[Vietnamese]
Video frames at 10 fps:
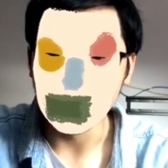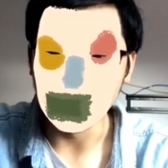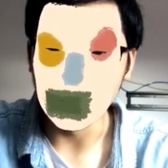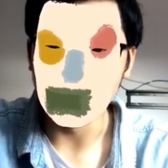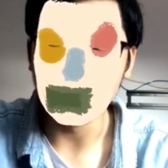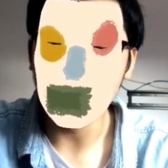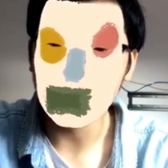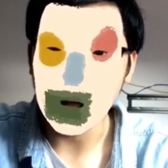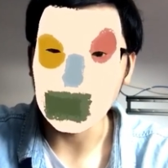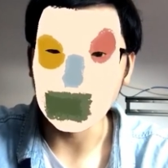uh, mong
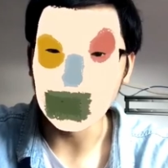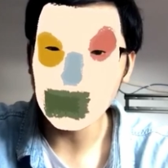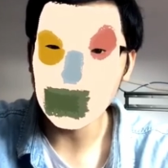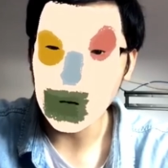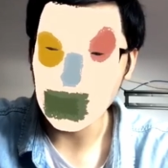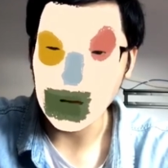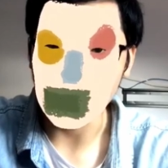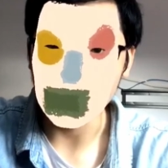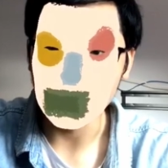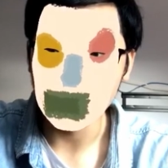rằng những cái video này
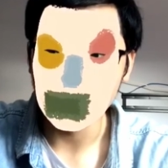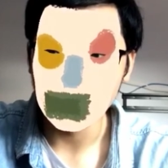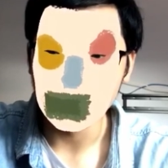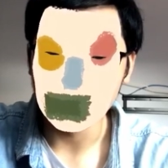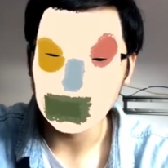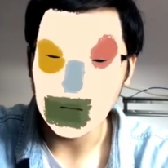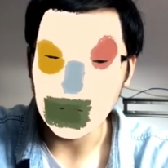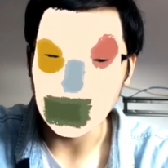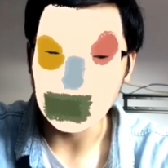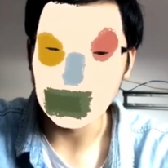
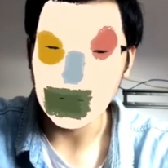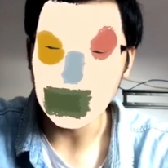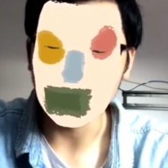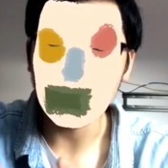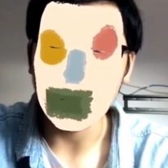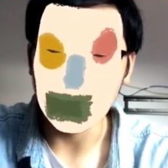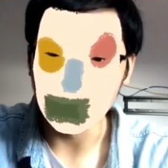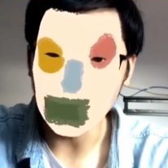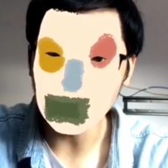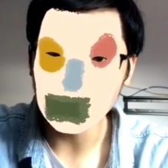thì sẽ được các bạn yêu
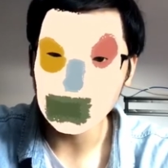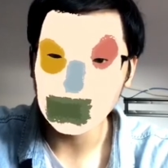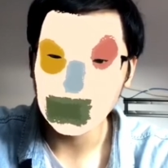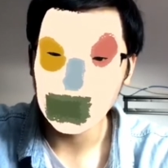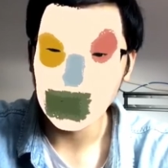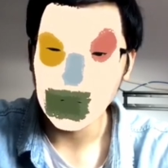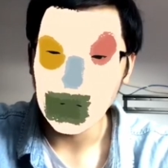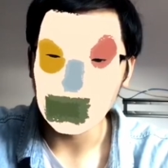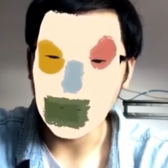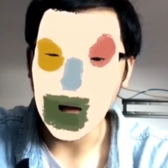thích
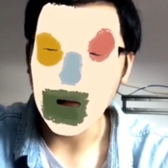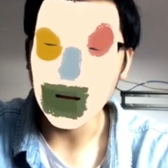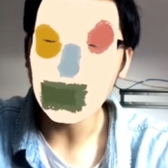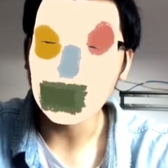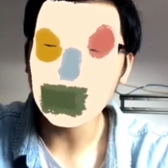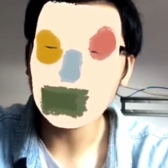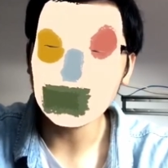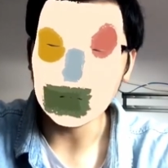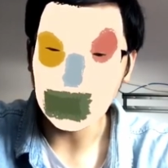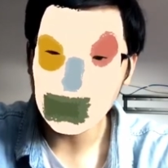và nếu mà thích
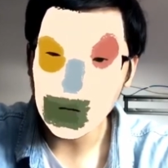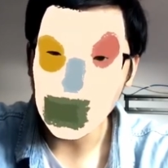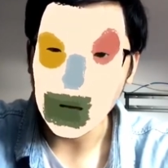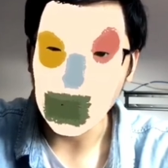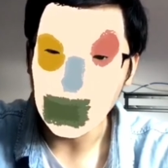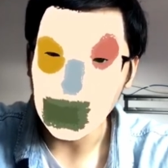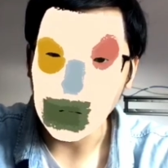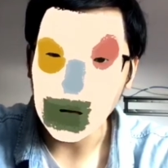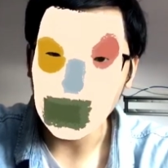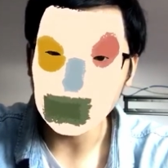những cái video này của mình
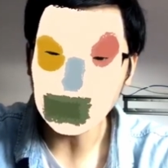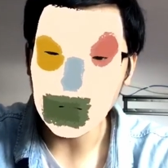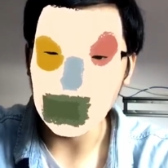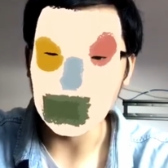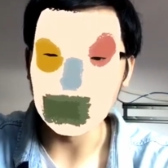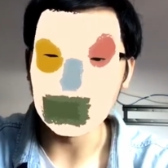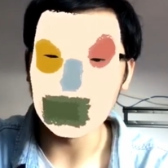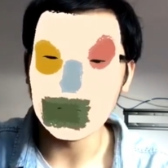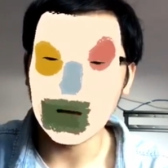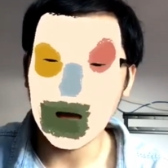á thì
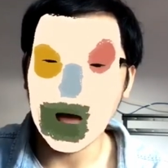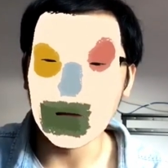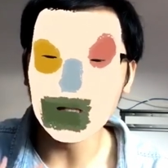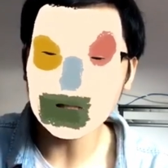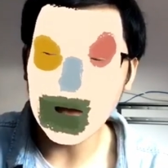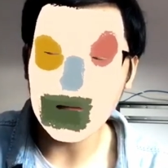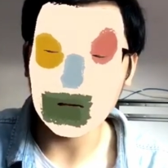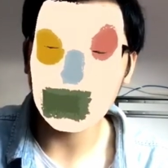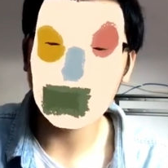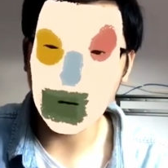hãy share
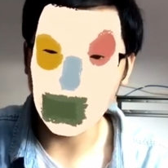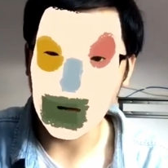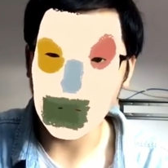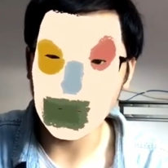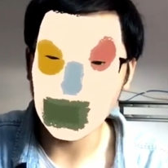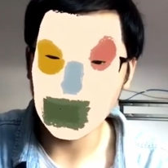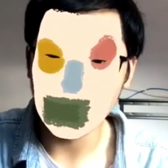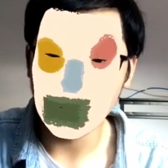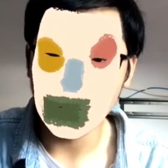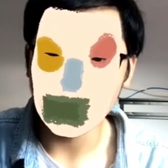những cái video này
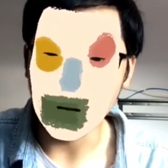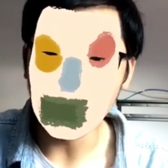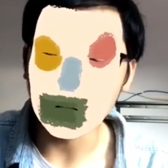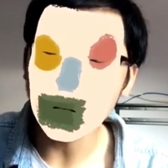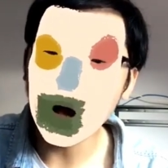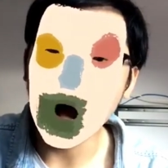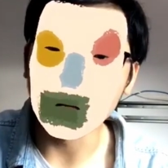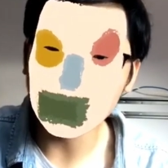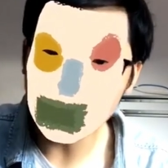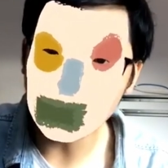để mình có cơ hội
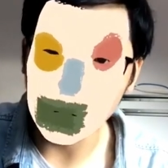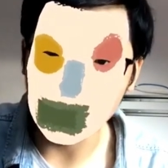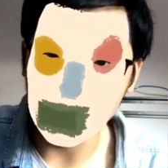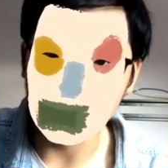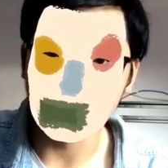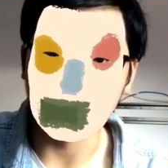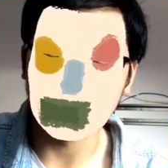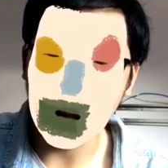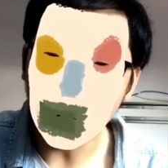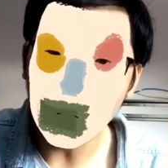tiếp cận được và
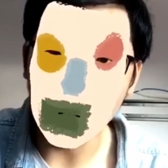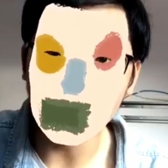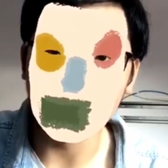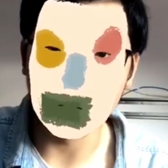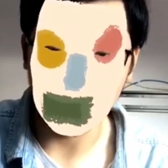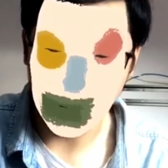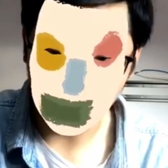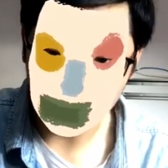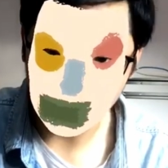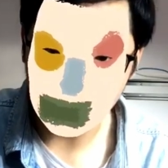thấu hiểu được nhiều bạn
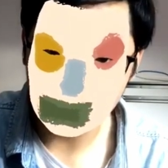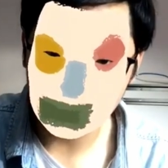hơn nha